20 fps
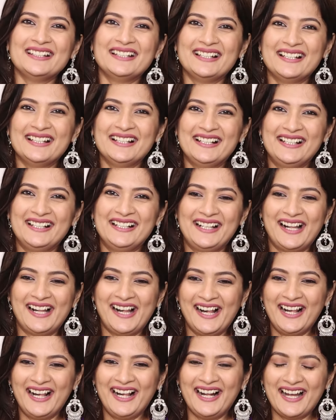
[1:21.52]
क्या शरारतें
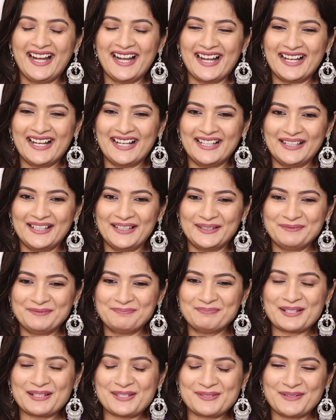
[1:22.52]
की
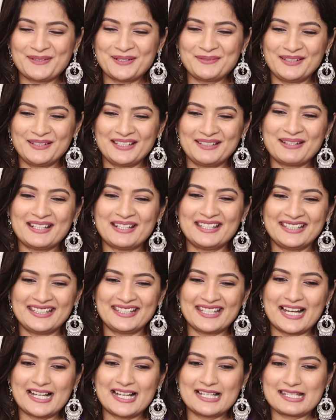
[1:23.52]
बचपन में मैंने
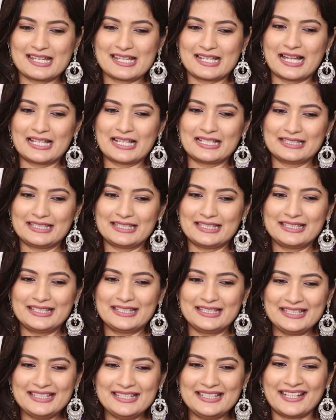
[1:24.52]
क्या शरारतें
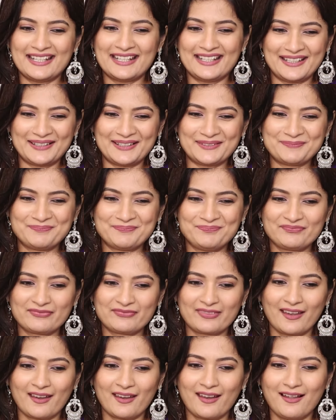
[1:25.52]
की हैं
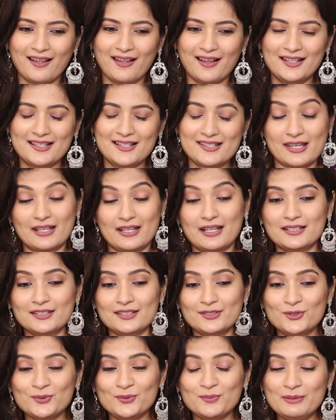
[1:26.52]
शरारतें
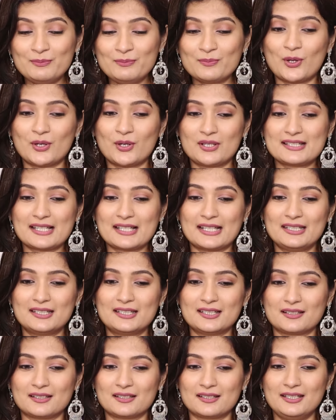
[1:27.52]
तो, तो मैंने बहुत सारी
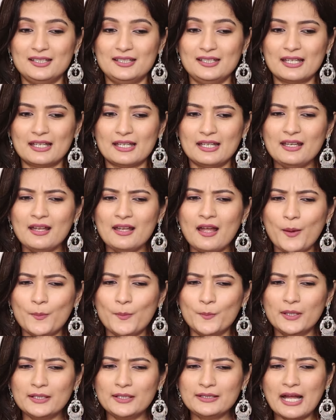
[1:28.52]
कर रखी हैं
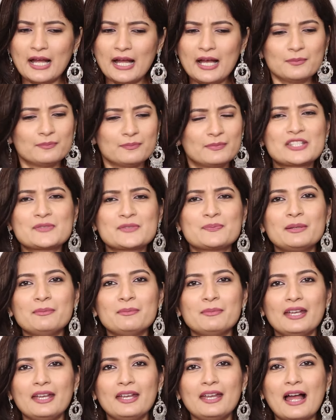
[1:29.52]
बट हाँ बचपन
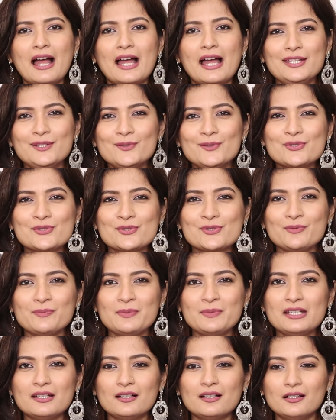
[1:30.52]
में आई यूज़ टू
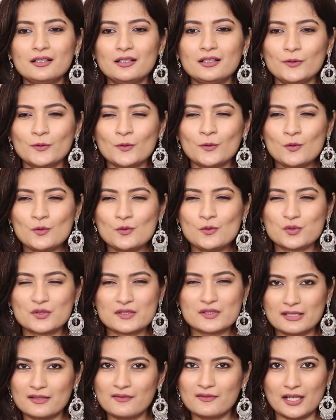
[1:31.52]
बी अ यू नो
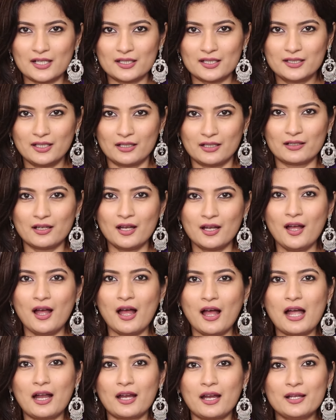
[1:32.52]
गुस्से वाला किड
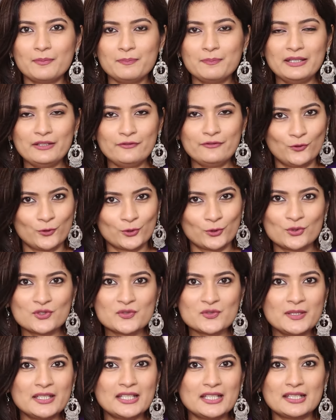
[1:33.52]
अगर आप मेरी
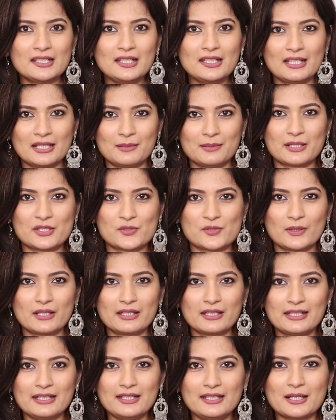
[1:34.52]
फ़ोटोज़ भी देखेंगे ना बचपन
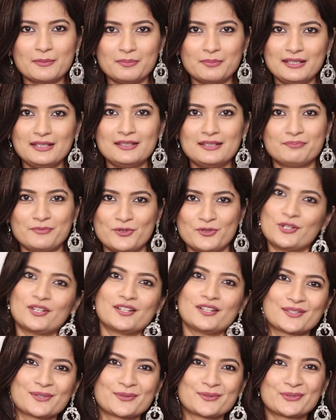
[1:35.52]
की कभी
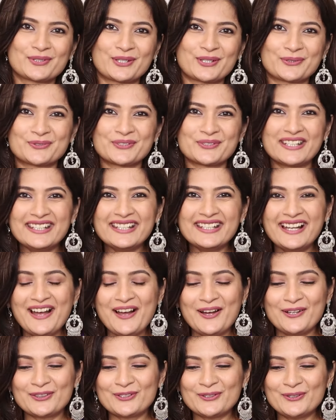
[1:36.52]
शेयर ज़रूर करूँगी
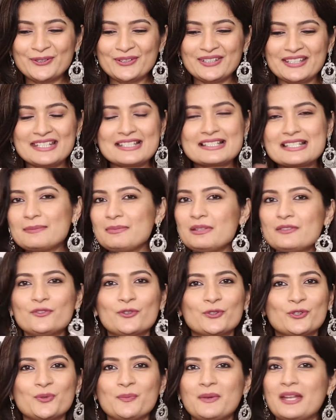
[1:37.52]
तो किसी भी
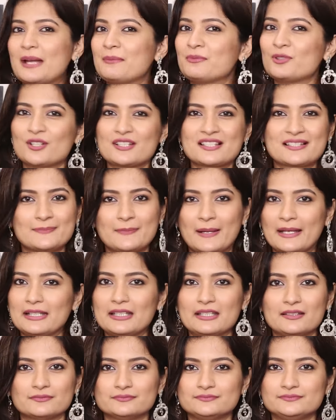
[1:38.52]
फ़ोटो में आई एम नॉट
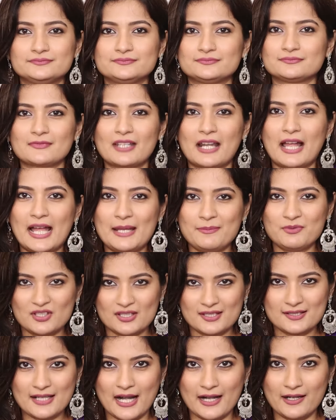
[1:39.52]
स्माइलिंग आई एम
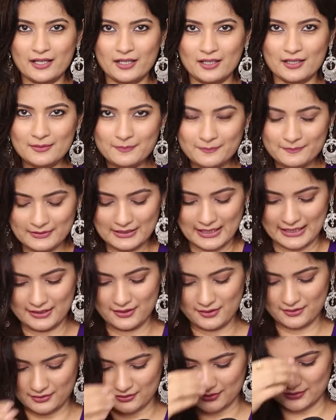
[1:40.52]
जस्ट स्टैंडिंग अप
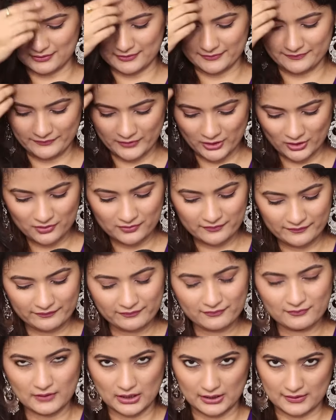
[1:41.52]
लाइक यू नो
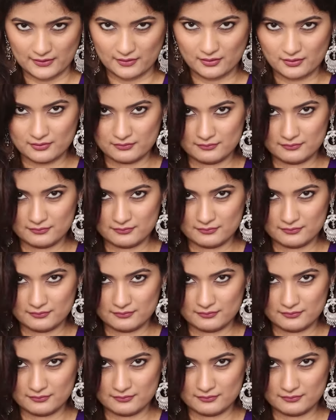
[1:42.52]
दिस